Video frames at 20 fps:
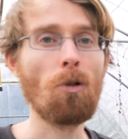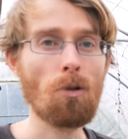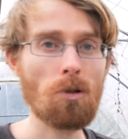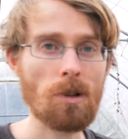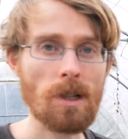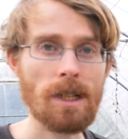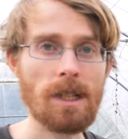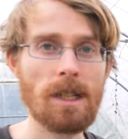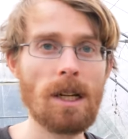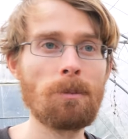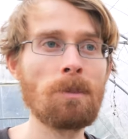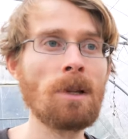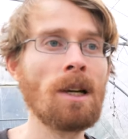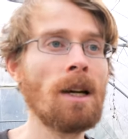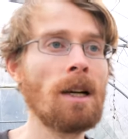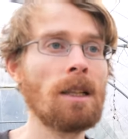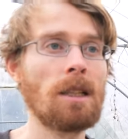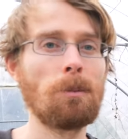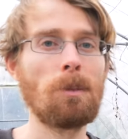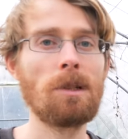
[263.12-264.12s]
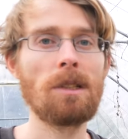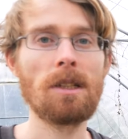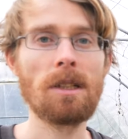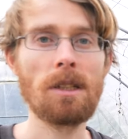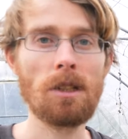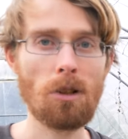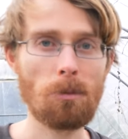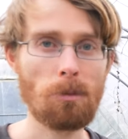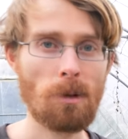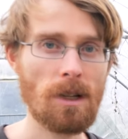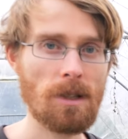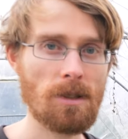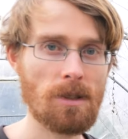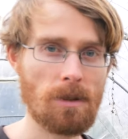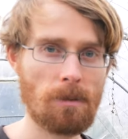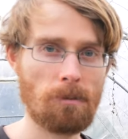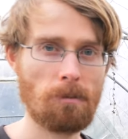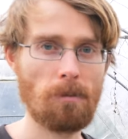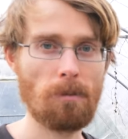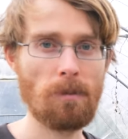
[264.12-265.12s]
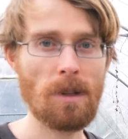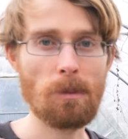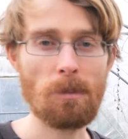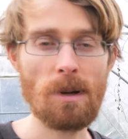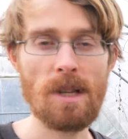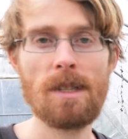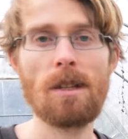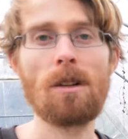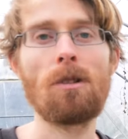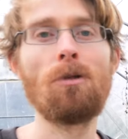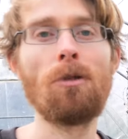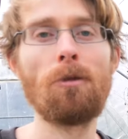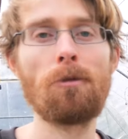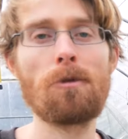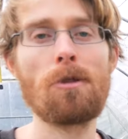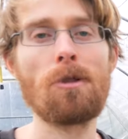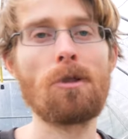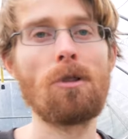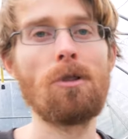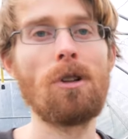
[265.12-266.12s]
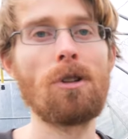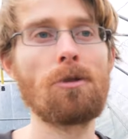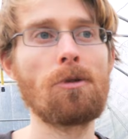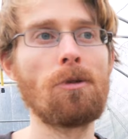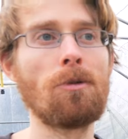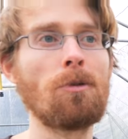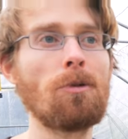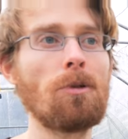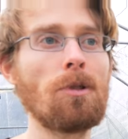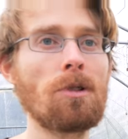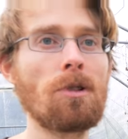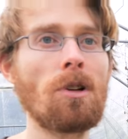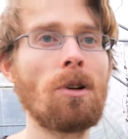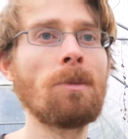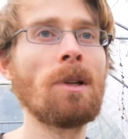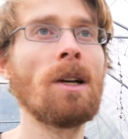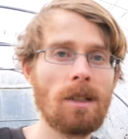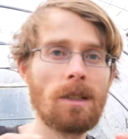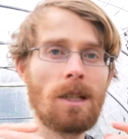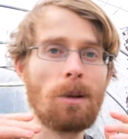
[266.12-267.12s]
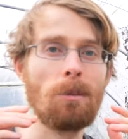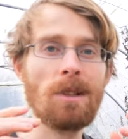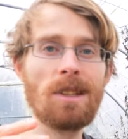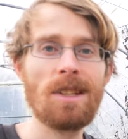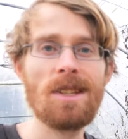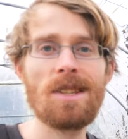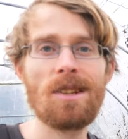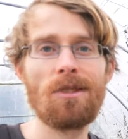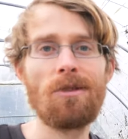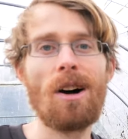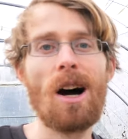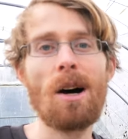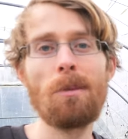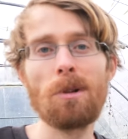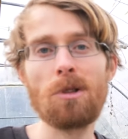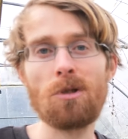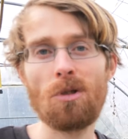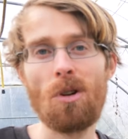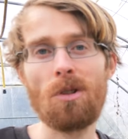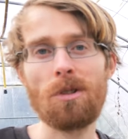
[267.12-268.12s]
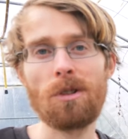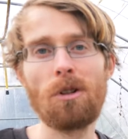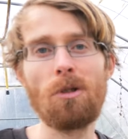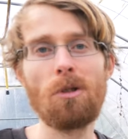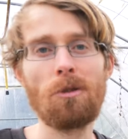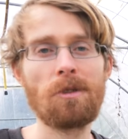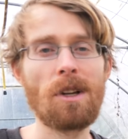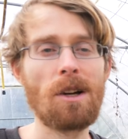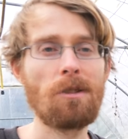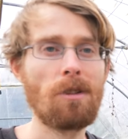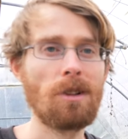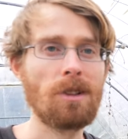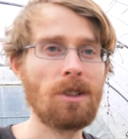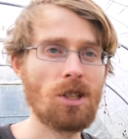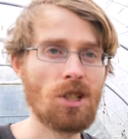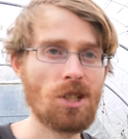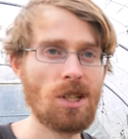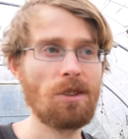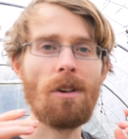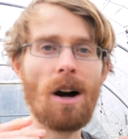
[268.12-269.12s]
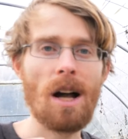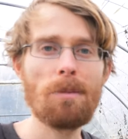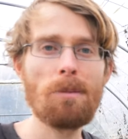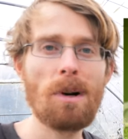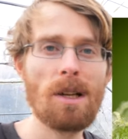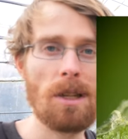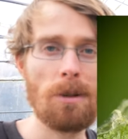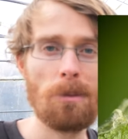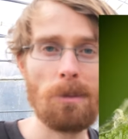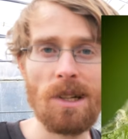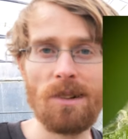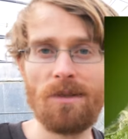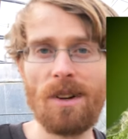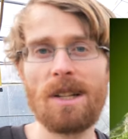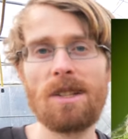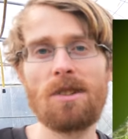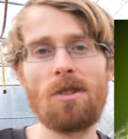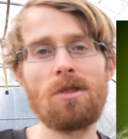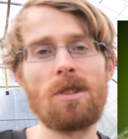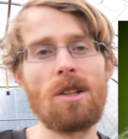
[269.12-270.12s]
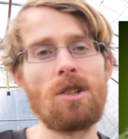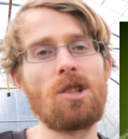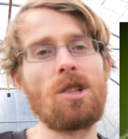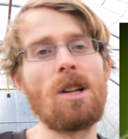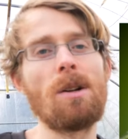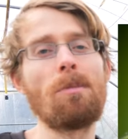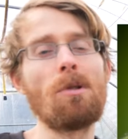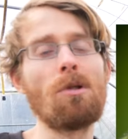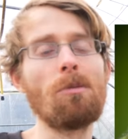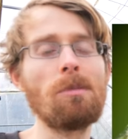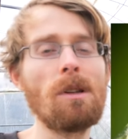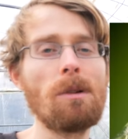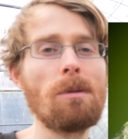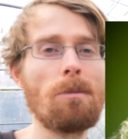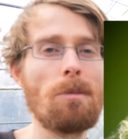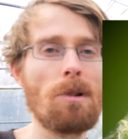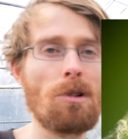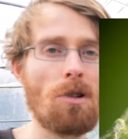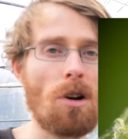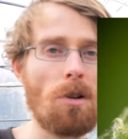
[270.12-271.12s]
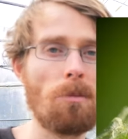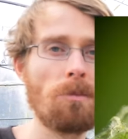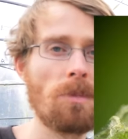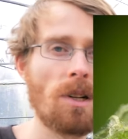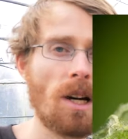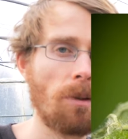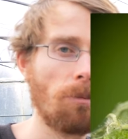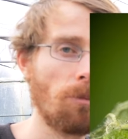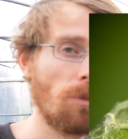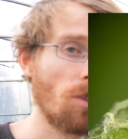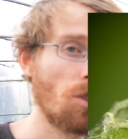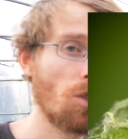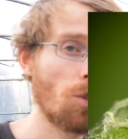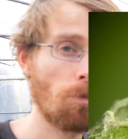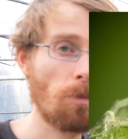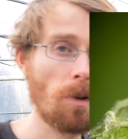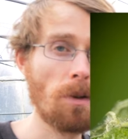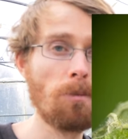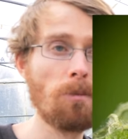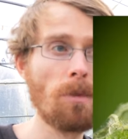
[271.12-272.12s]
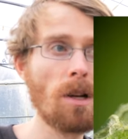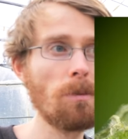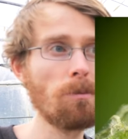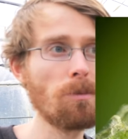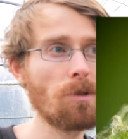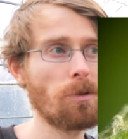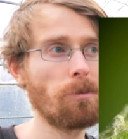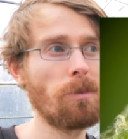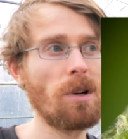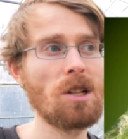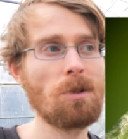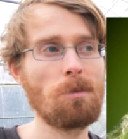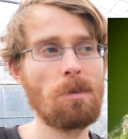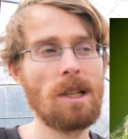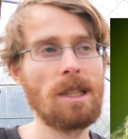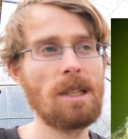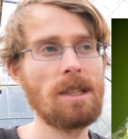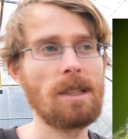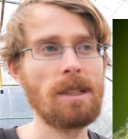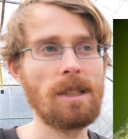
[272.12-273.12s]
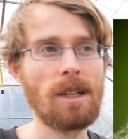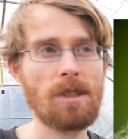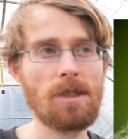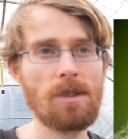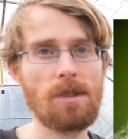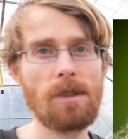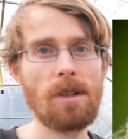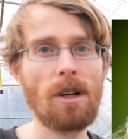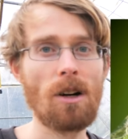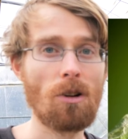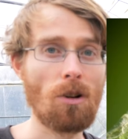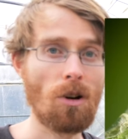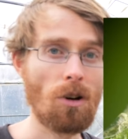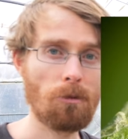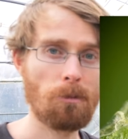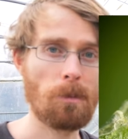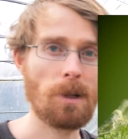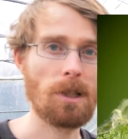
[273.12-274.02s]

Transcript: hochgeklappt, damit hier nochmal eine bessere Luftzirkulation durchkommt, damit diese warme, trockene Luft einfach nicht steht, weil man in einem Gewächshaus dann schnell Probleme bekommen kann mit Spinnmilben zum Beispiel, hatte ich die letzten Jahre oft